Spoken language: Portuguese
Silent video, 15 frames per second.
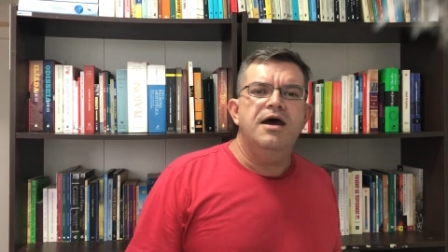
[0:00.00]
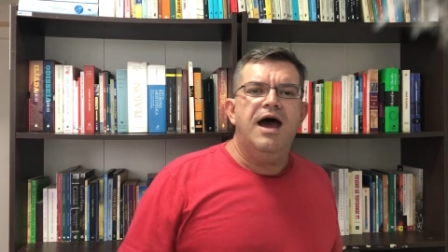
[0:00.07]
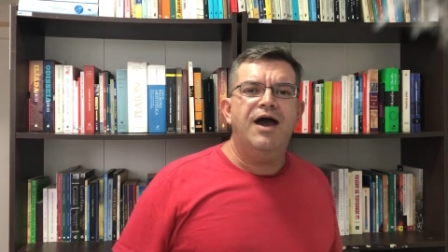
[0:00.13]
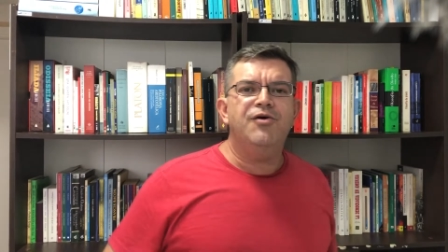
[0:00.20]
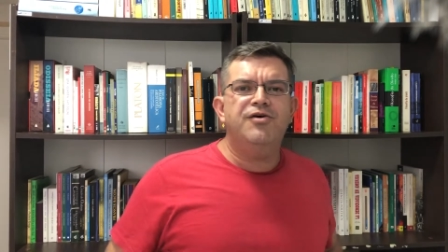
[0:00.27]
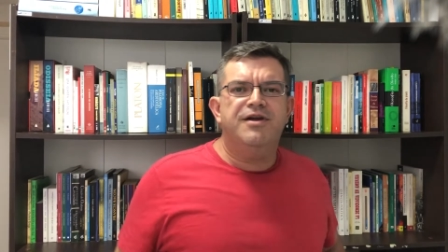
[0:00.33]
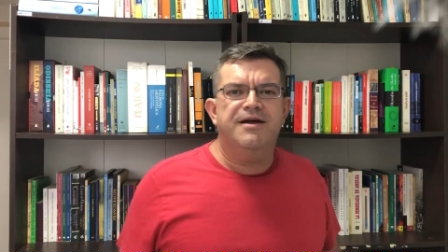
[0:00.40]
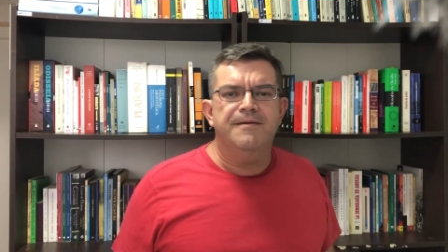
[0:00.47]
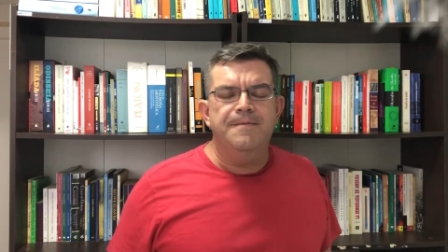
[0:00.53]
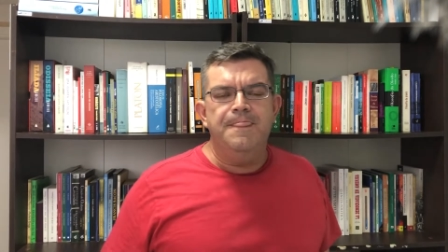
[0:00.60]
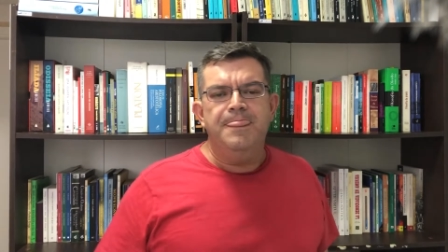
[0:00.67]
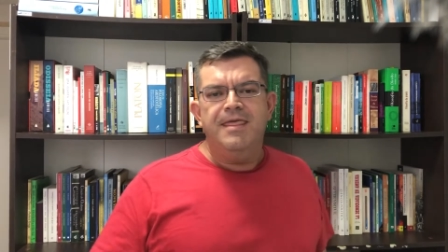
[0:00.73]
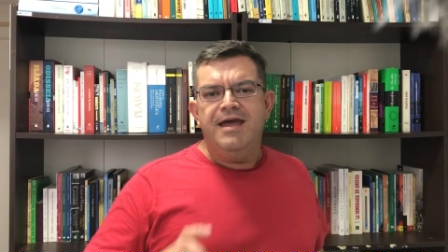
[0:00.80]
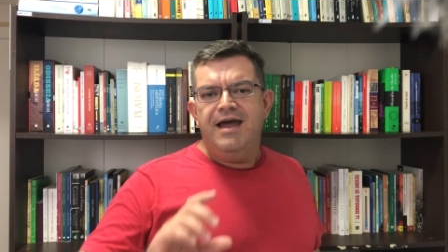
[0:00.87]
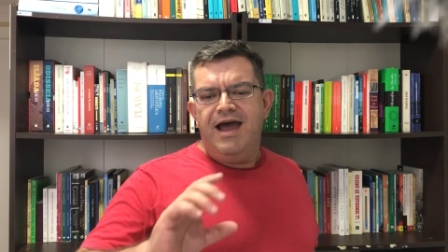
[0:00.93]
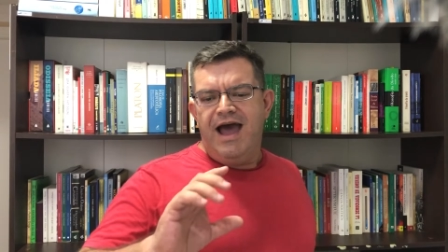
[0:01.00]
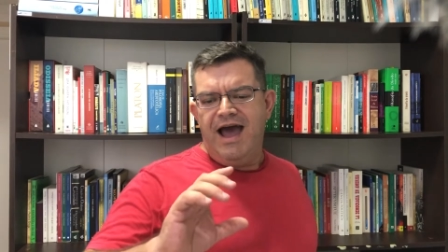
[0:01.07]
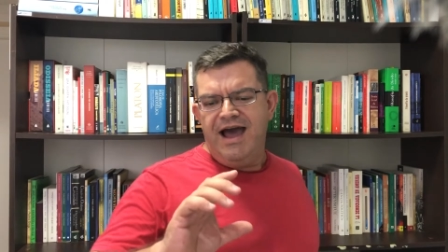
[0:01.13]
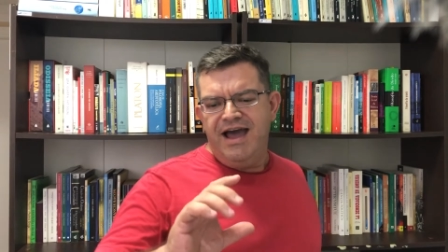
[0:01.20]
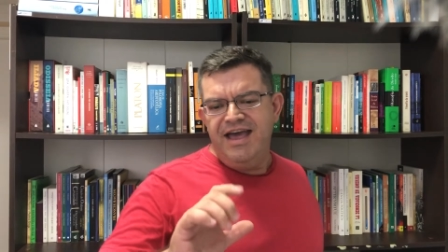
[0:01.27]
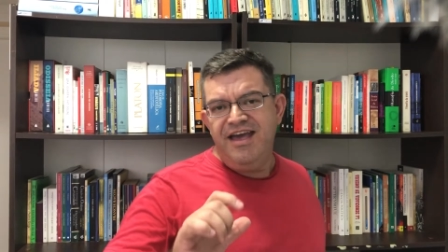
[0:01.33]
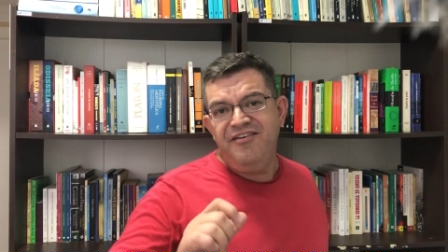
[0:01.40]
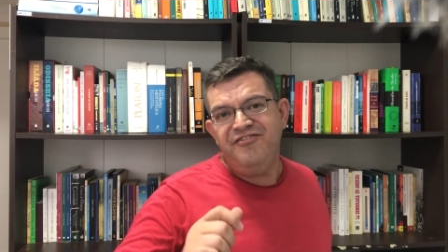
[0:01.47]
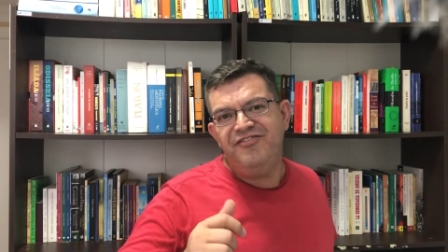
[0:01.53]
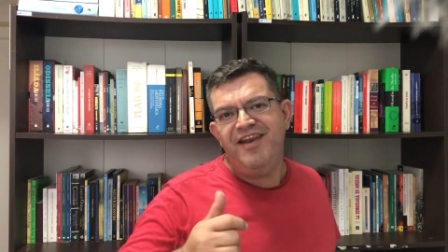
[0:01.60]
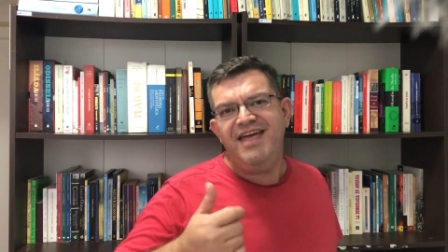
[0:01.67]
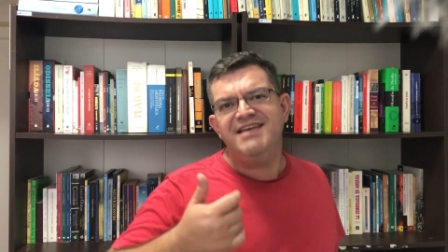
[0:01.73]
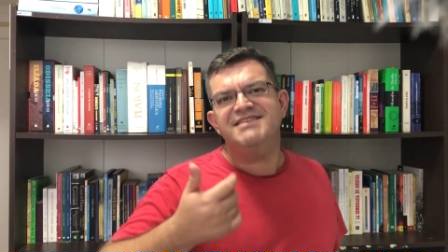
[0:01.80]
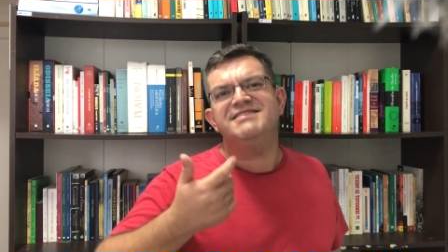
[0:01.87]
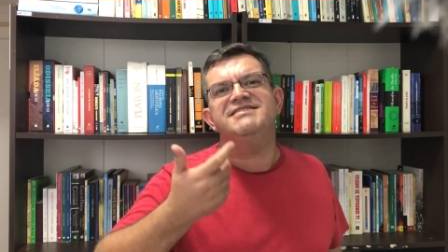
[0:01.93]
Agora, a
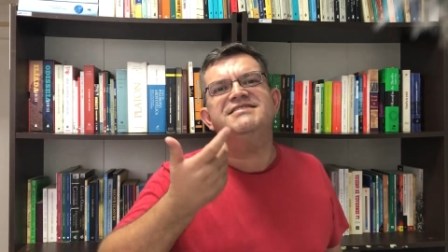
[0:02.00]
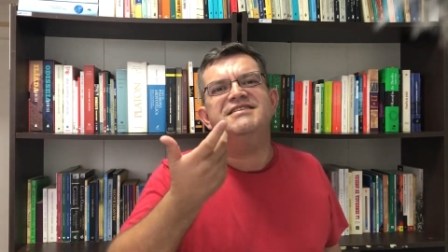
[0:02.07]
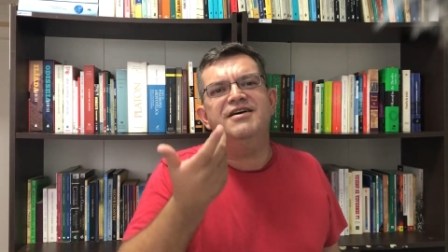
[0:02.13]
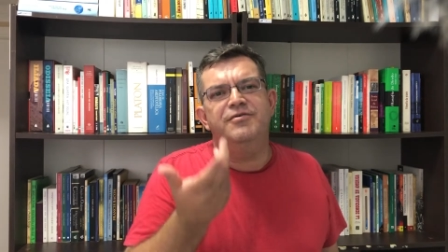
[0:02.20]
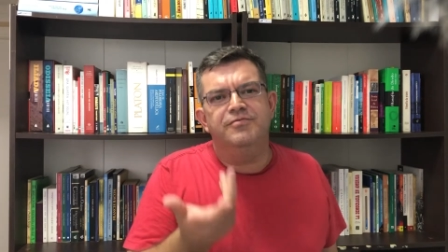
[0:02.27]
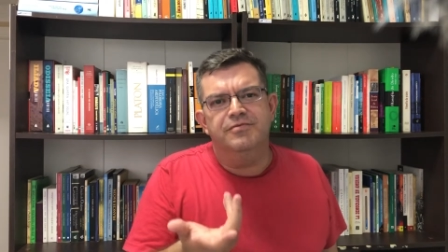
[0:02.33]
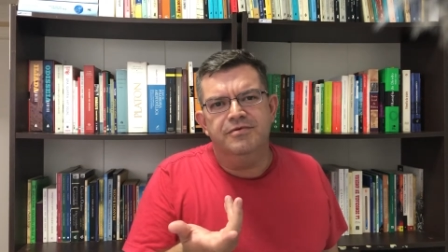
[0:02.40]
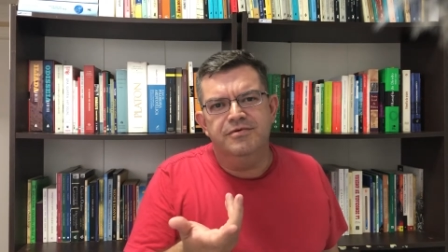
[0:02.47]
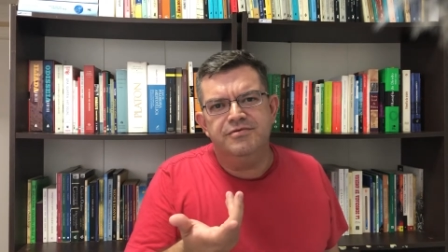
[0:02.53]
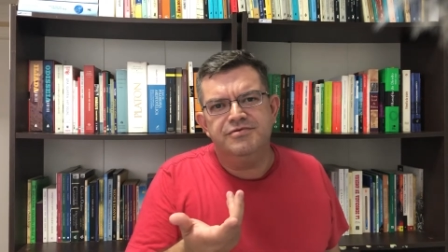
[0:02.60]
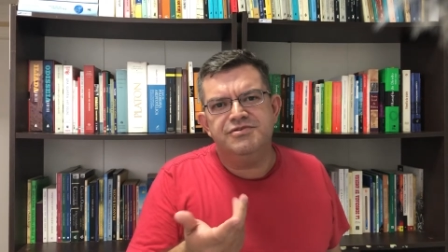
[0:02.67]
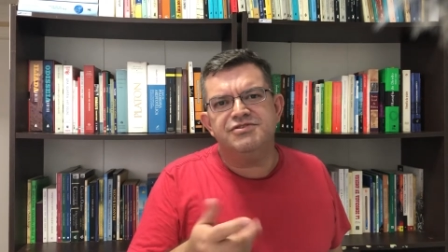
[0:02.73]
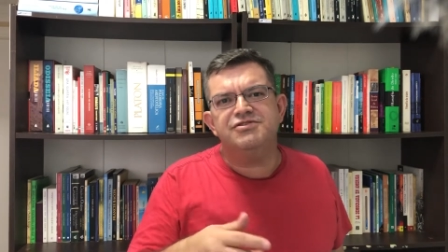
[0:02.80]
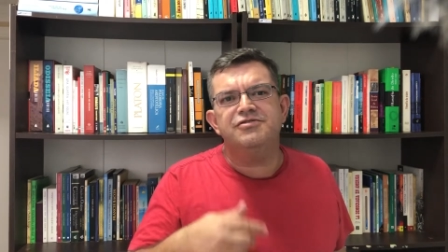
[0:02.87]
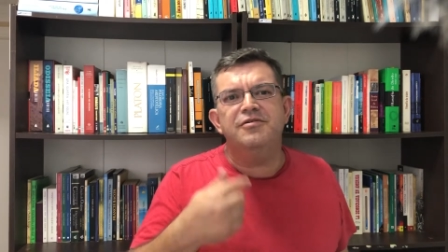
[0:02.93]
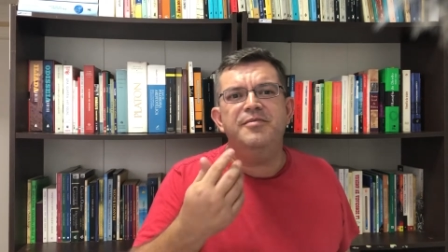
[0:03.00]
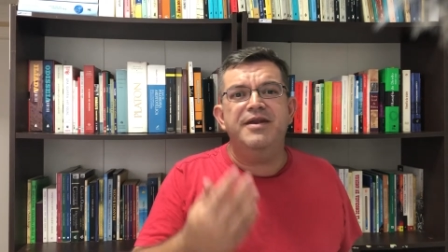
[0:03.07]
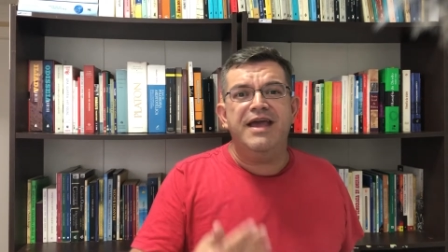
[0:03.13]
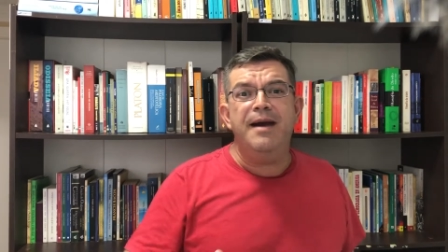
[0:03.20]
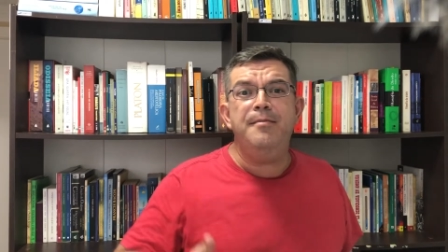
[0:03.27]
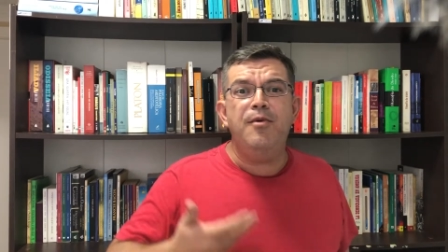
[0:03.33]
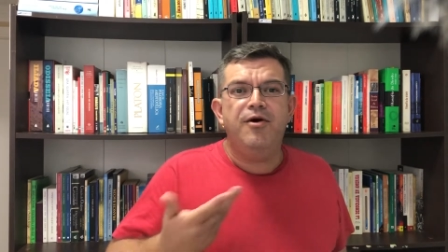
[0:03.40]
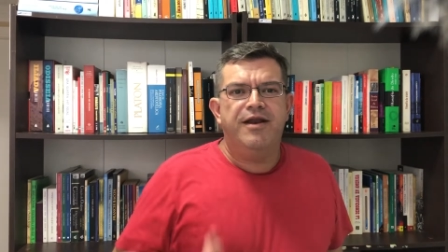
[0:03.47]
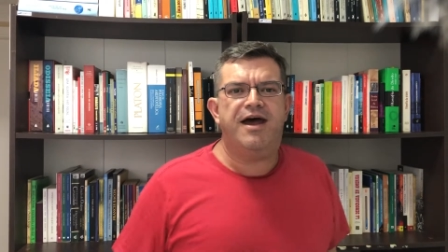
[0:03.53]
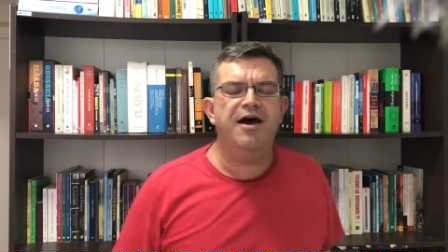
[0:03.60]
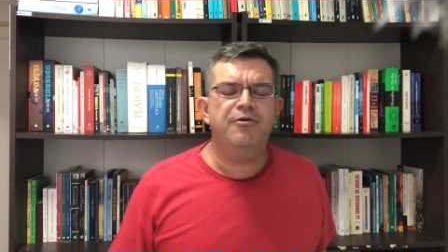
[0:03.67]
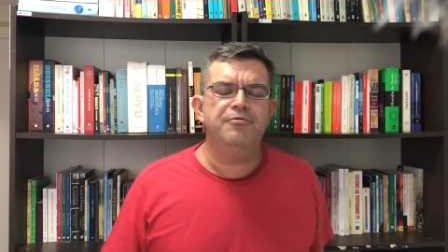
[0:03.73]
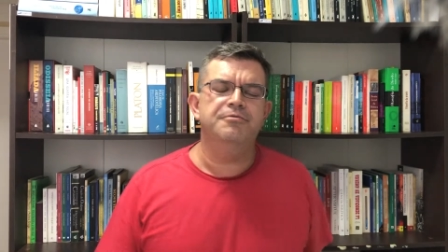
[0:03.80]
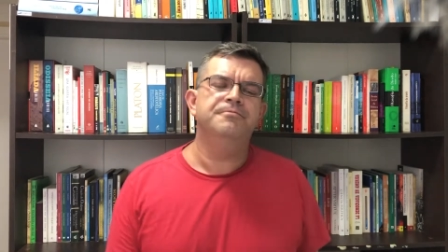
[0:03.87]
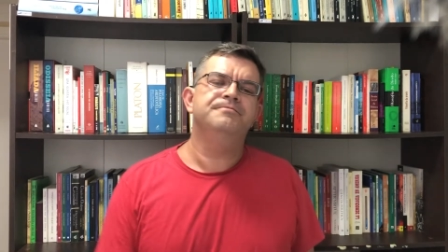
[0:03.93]
reflexão sobre a
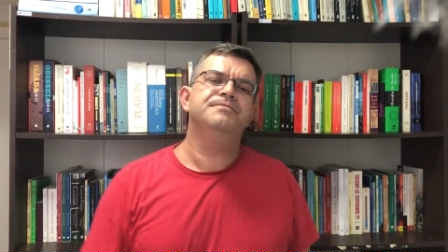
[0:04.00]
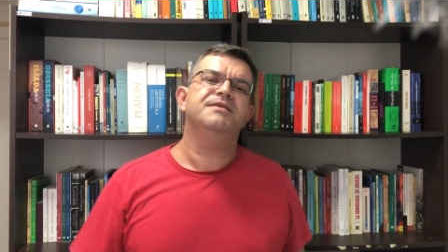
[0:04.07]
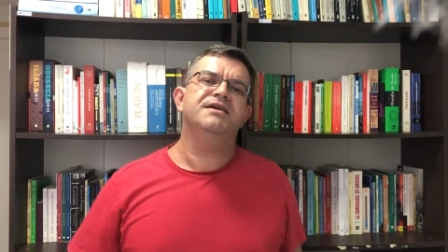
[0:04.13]
moral,